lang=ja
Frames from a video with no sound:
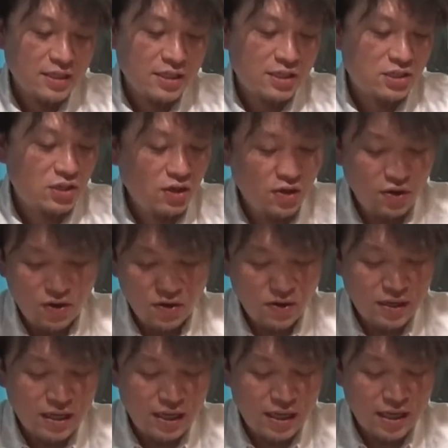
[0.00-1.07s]
そ
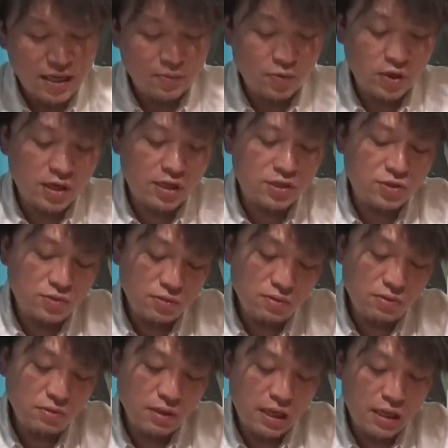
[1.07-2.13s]
うかでもねそ
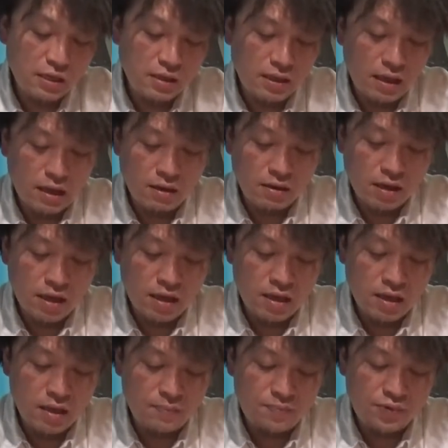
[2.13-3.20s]
うなんだよ
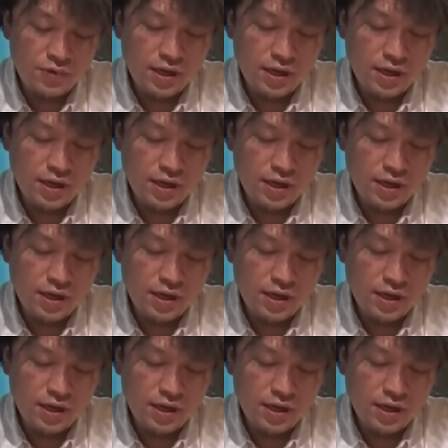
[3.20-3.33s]
ねプ